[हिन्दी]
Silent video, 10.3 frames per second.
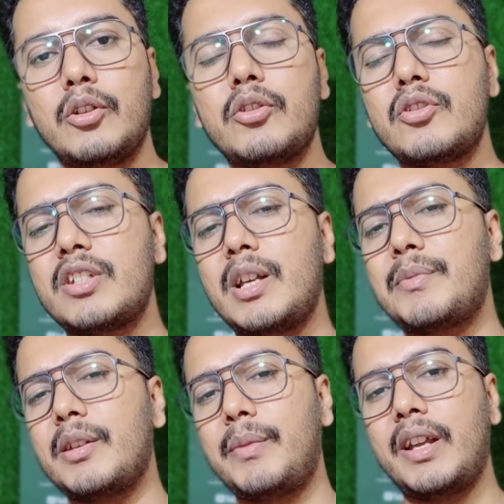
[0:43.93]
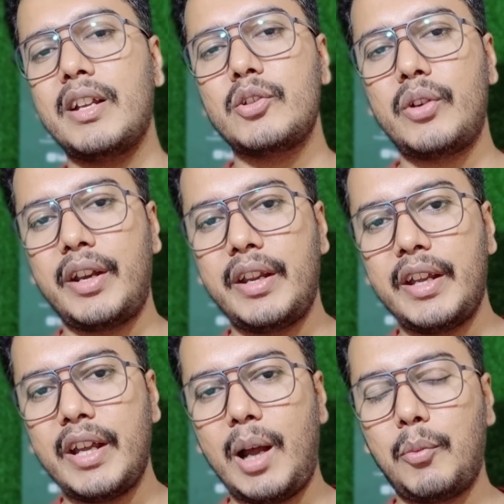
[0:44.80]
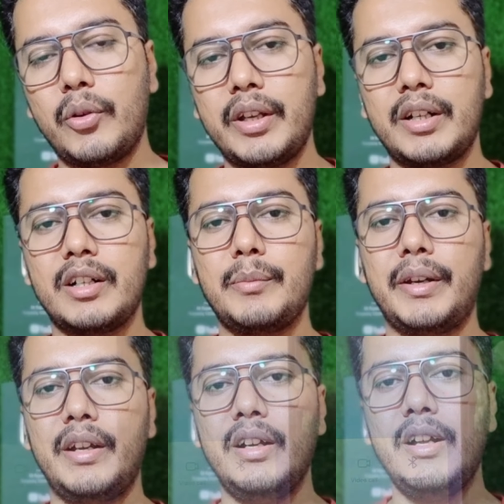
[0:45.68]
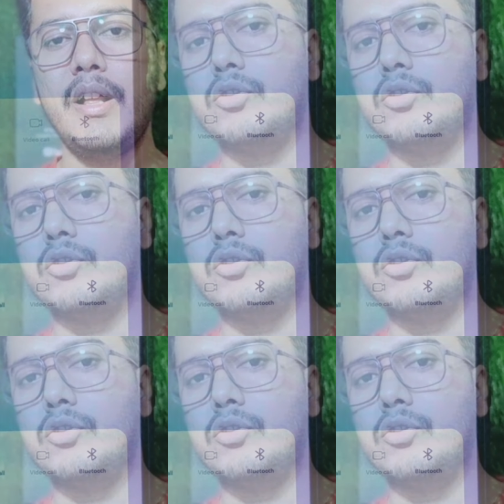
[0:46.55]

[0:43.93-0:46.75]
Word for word: तो दोस्तों सबसे पहला जो ट्रिक है आपको क्या करना पड़ेगा